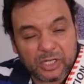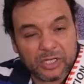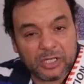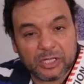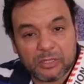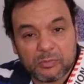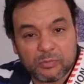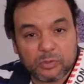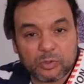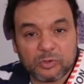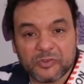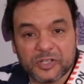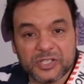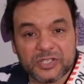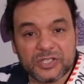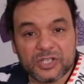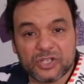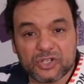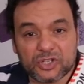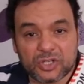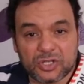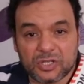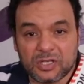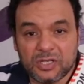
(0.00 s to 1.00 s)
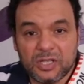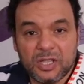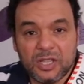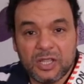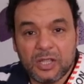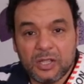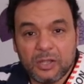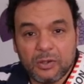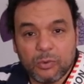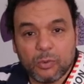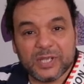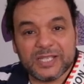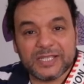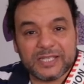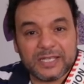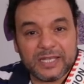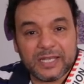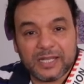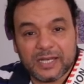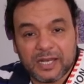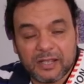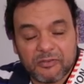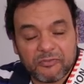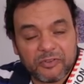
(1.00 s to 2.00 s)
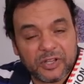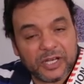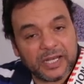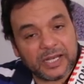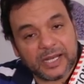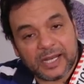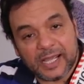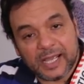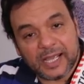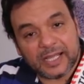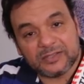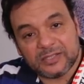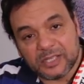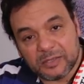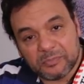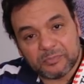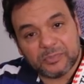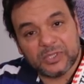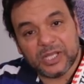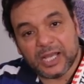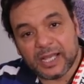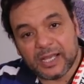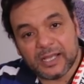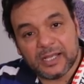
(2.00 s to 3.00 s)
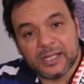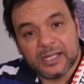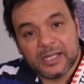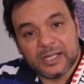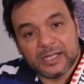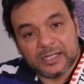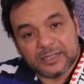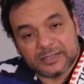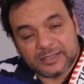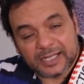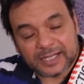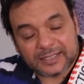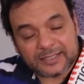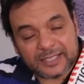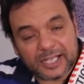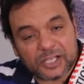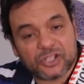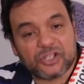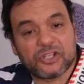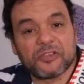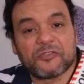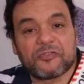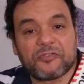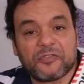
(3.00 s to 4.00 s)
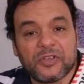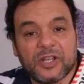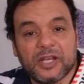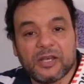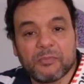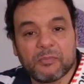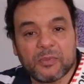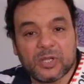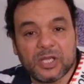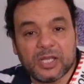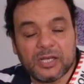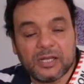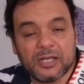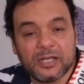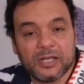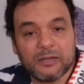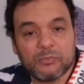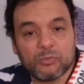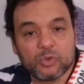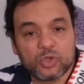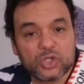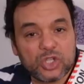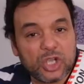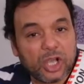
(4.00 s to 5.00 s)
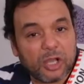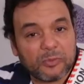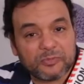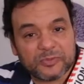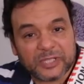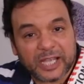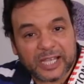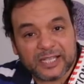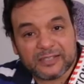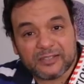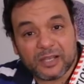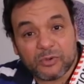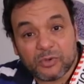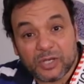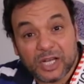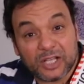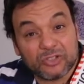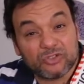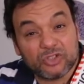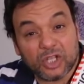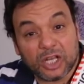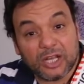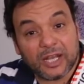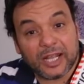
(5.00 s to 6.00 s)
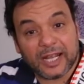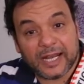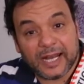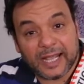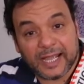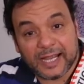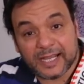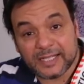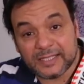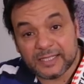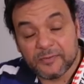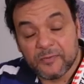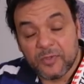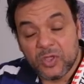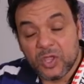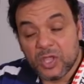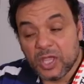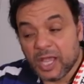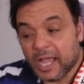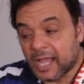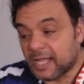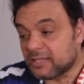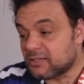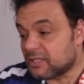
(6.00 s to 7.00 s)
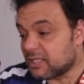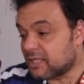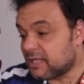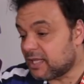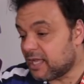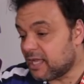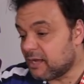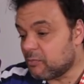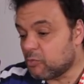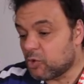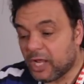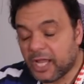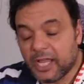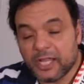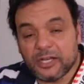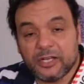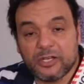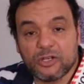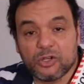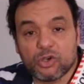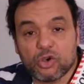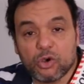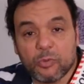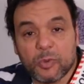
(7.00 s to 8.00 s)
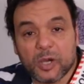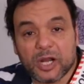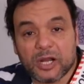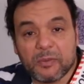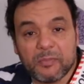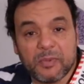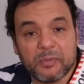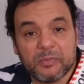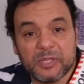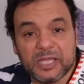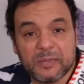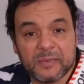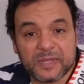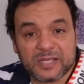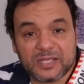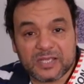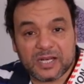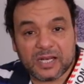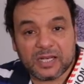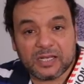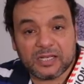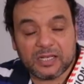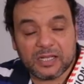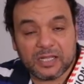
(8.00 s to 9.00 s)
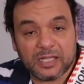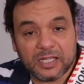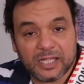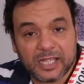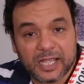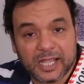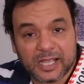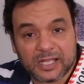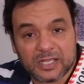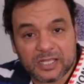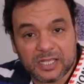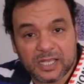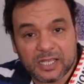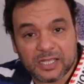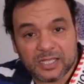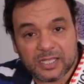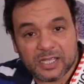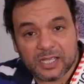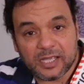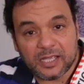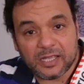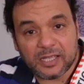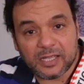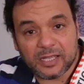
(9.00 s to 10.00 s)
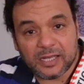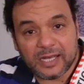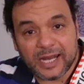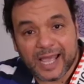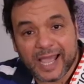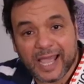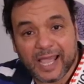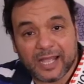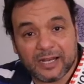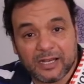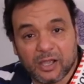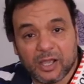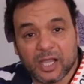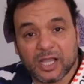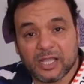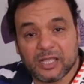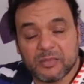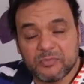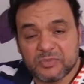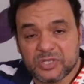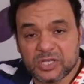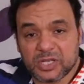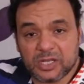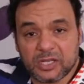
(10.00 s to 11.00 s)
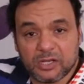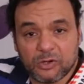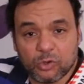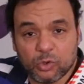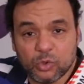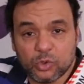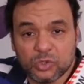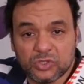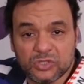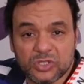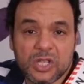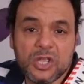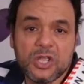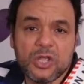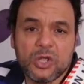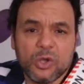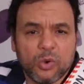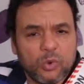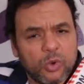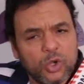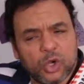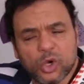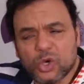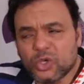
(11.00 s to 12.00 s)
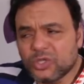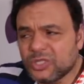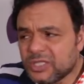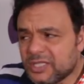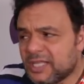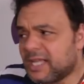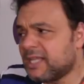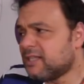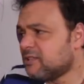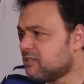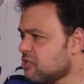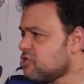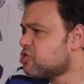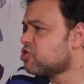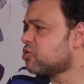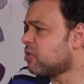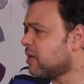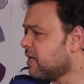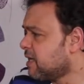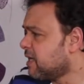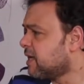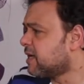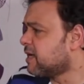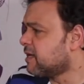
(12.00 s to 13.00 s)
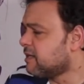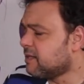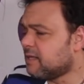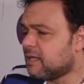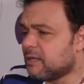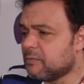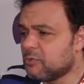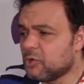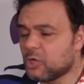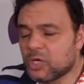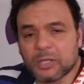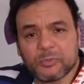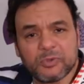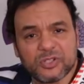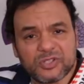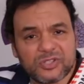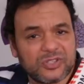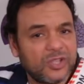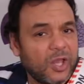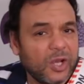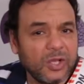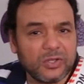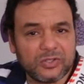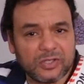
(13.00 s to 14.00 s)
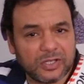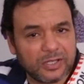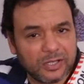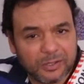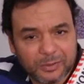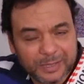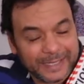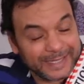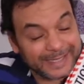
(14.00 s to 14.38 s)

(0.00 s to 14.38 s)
الامبروفيزيشن وسيله في انها تبدا تكتشف الموسيقى بتاعتها وانها تطلع الحاجه دي حتى تلاقي الملحنين الكبار لما بيجي مثلا يلحن او حاجه يمسك العود ويقعد يدندن شويه كده بيقول لك بيتسلطن او